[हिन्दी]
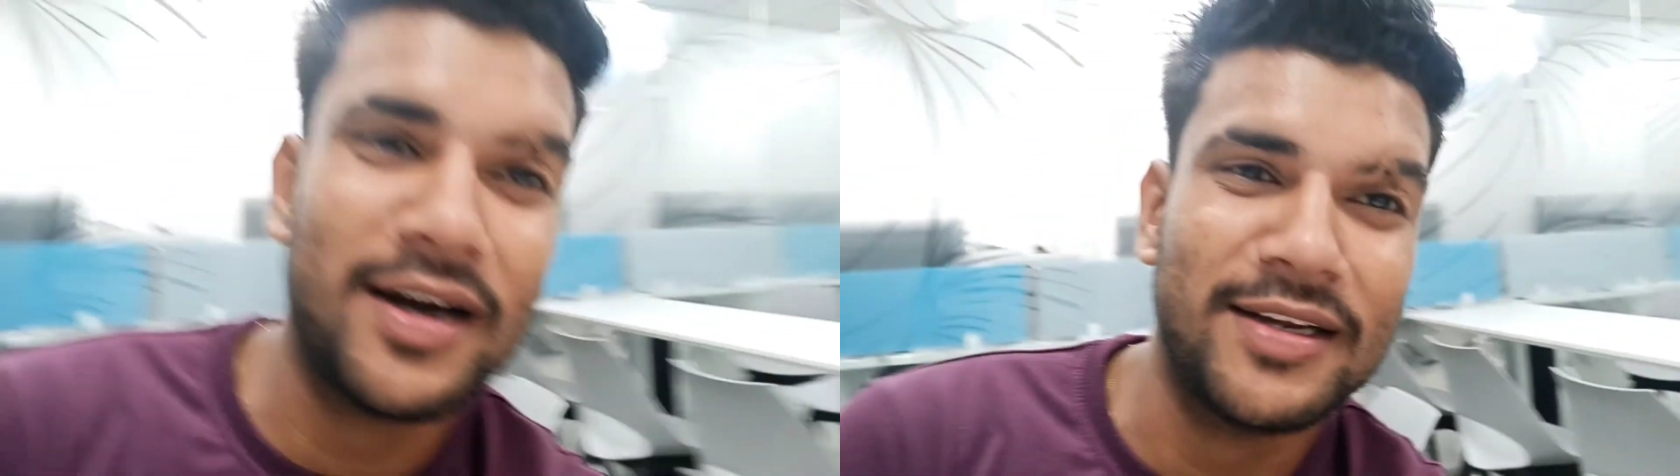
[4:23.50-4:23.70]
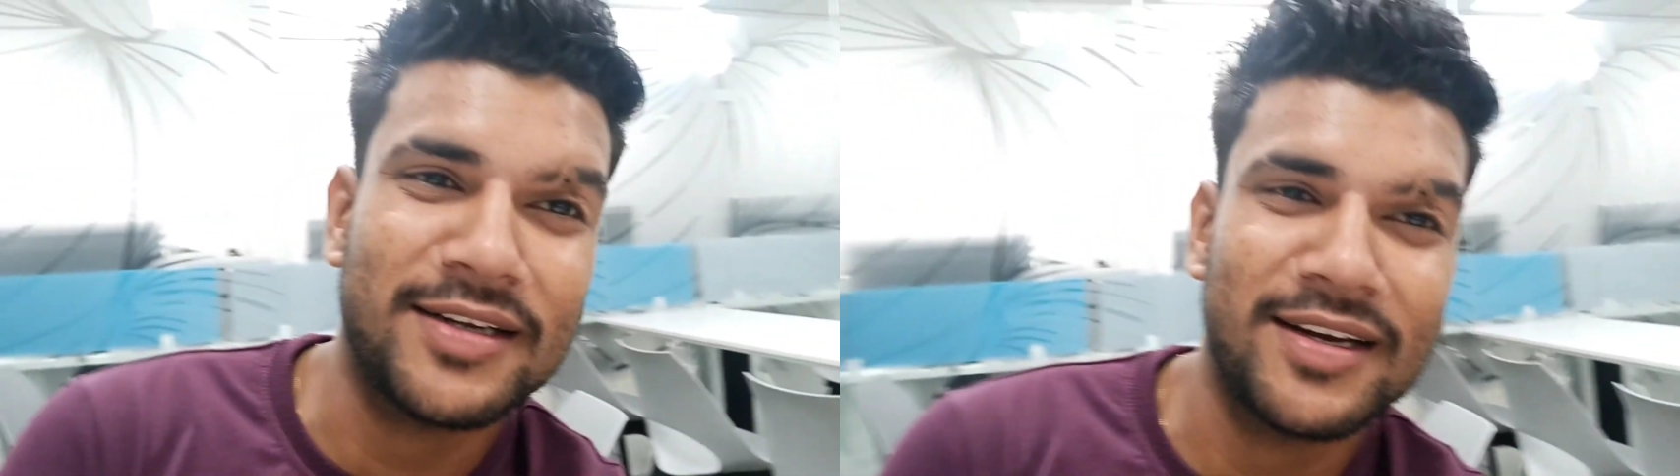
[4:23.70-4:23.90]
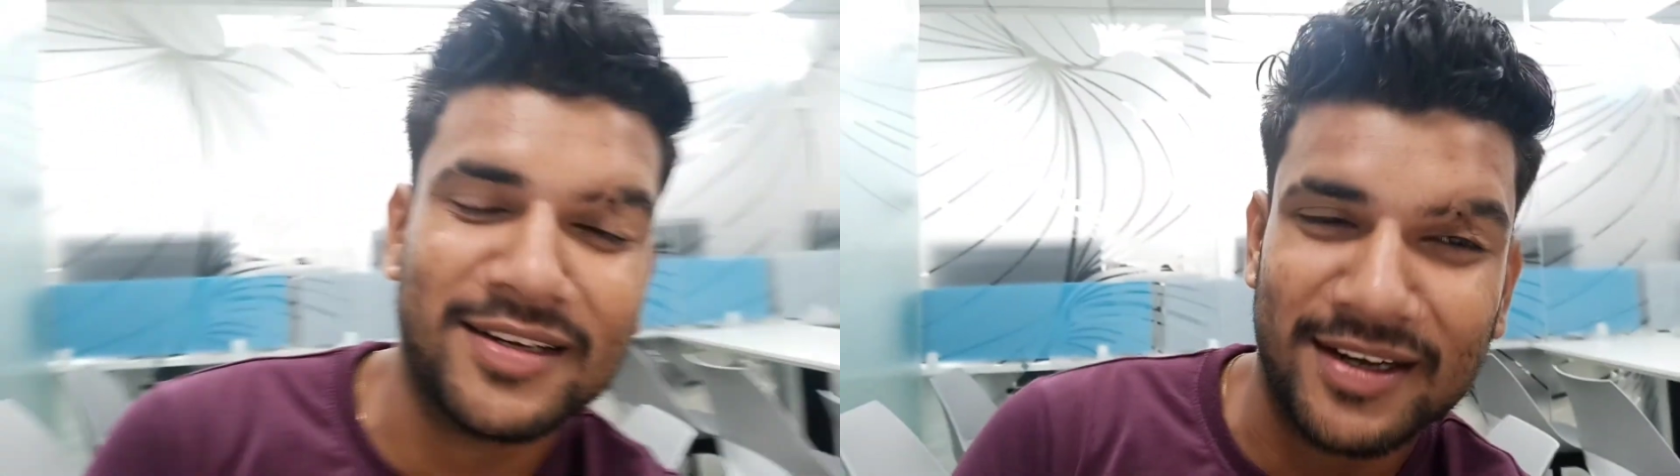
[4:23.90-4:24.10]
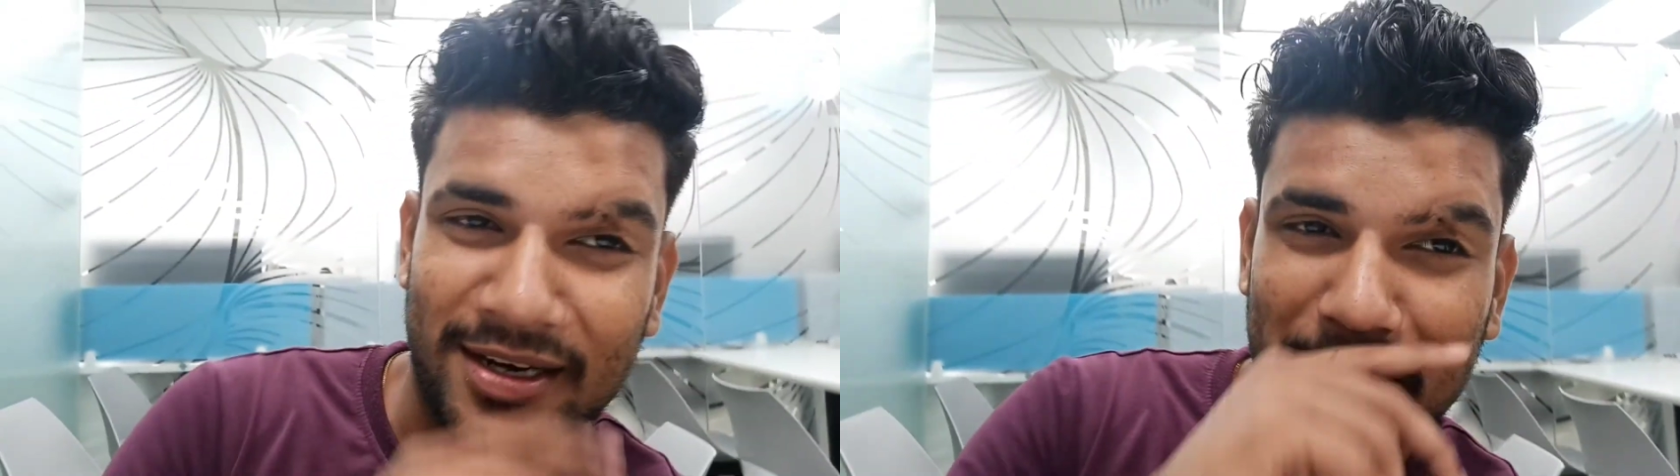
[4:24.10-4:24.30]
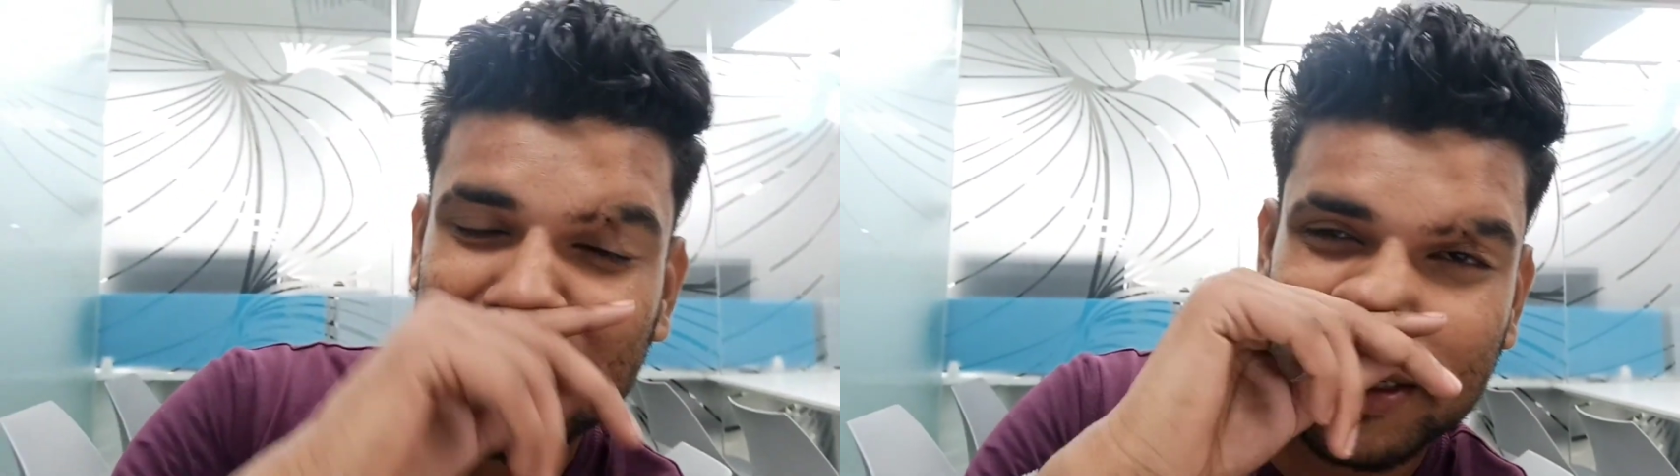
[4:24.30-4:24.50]
खाली खाली लग
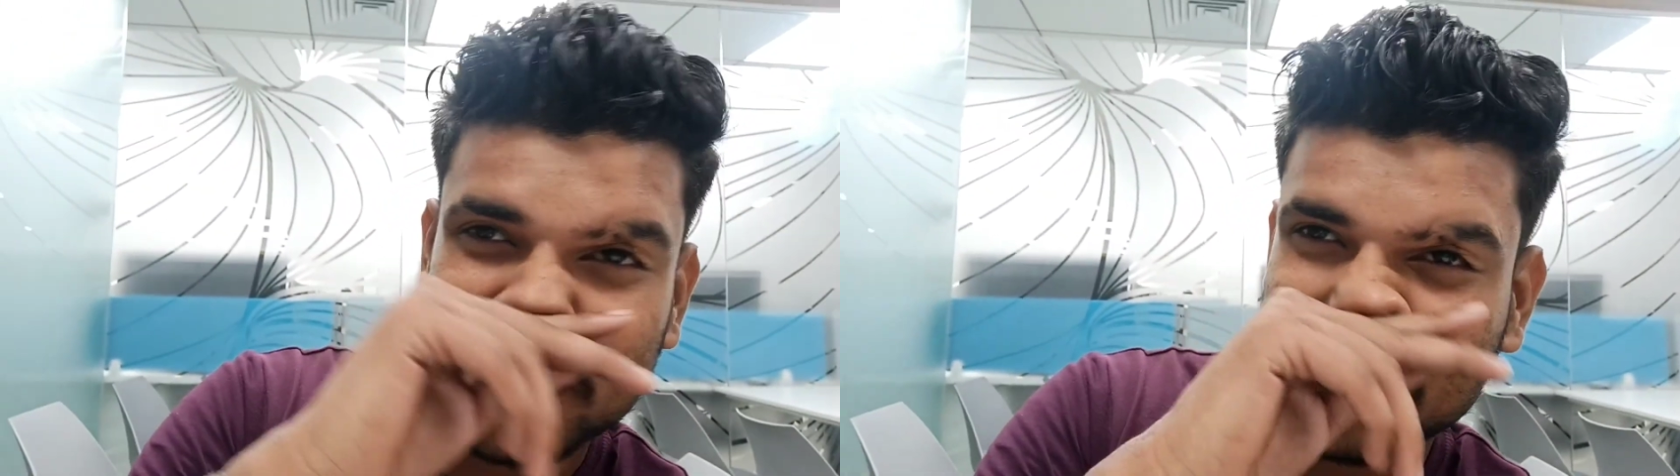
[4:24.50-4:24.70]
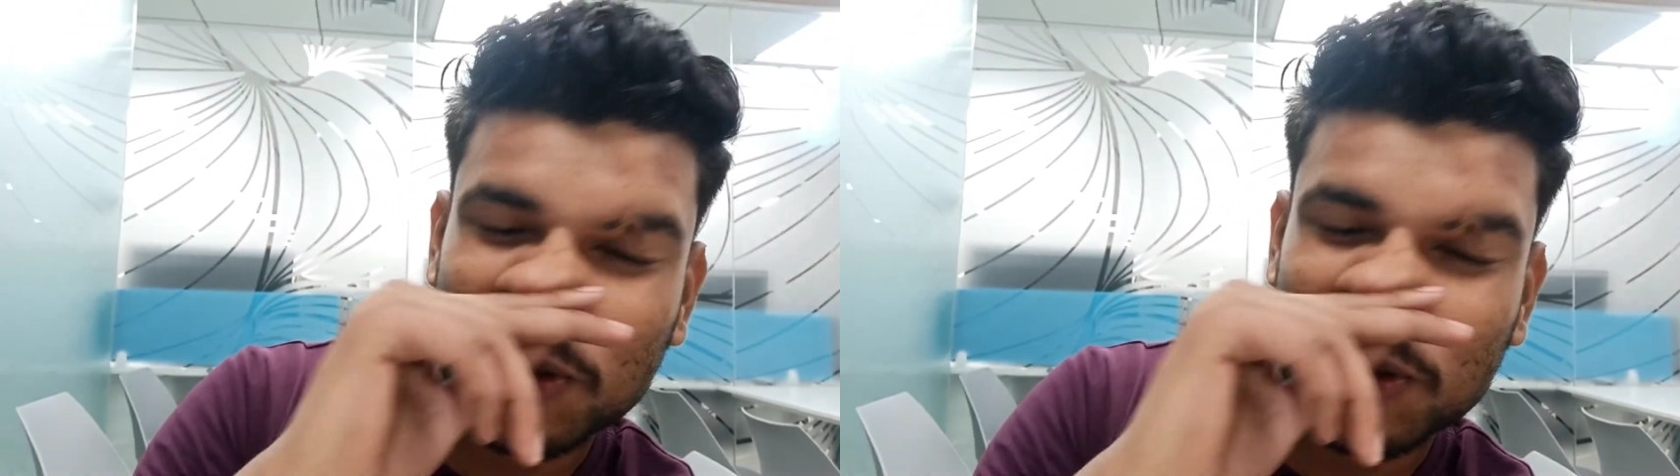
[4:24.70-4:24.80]
रहा है बट